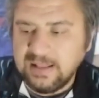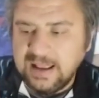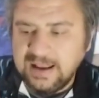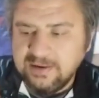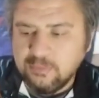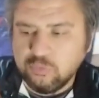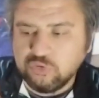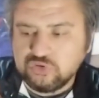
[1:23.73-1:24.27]

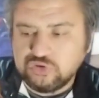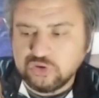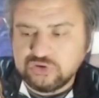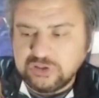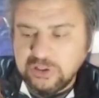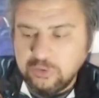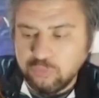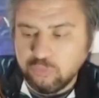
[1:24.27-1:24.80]
لان وجود
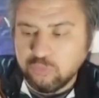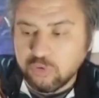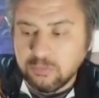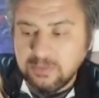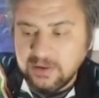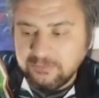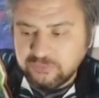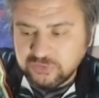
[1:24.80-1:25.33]
جورجينيو
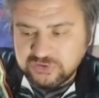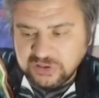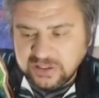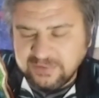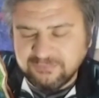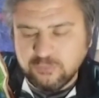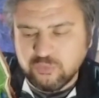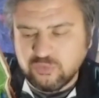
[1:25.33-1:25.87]
وروبن ليفت
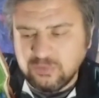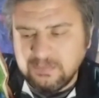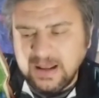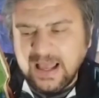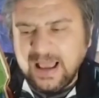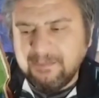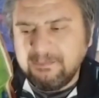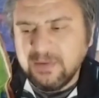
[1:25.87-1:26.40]
الشك في نص
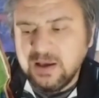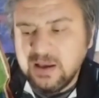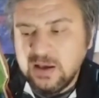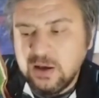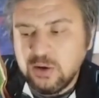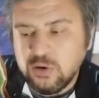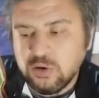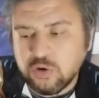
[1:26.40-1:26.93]
الملعب
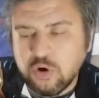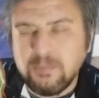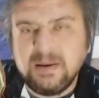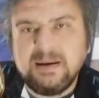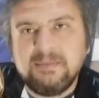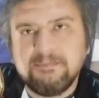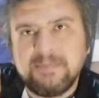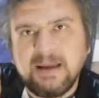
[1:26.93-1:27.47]

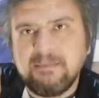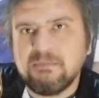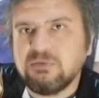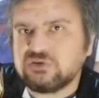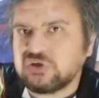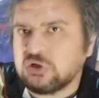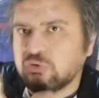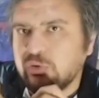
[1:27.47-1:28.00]
روبن بيعمل
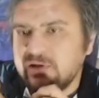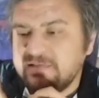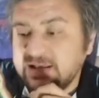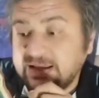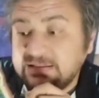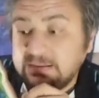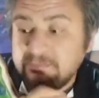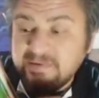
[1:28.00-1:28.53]
ماتشات
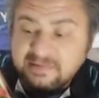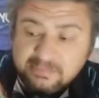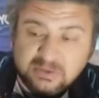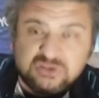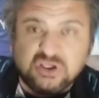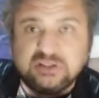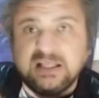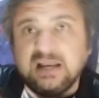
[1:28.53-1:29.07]
كويسه جدا بس في
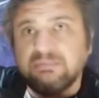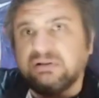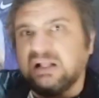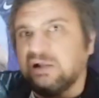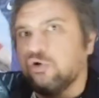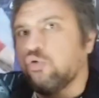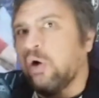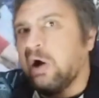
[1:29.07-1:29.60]
ماتشات ثانيه
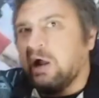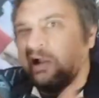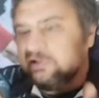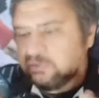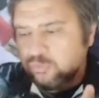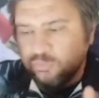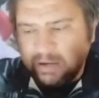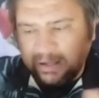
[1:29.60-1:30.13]
بتلاقي ان هو
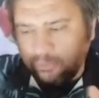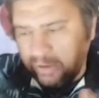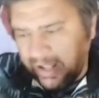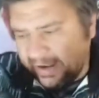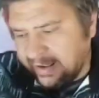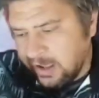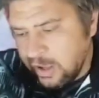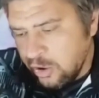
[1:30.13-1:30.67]
عطل وجاله
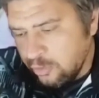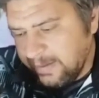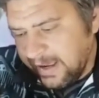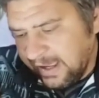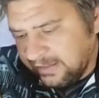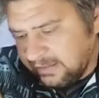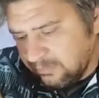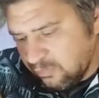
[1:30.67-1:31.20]
لاج
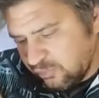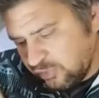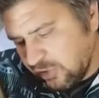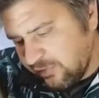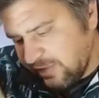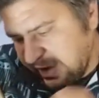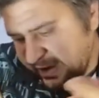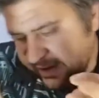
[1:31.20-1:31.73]
وبيقدم
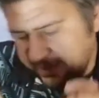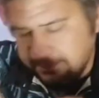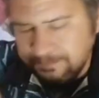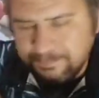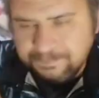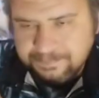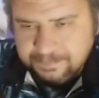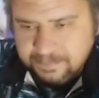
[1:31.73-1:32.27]
مستوى سيء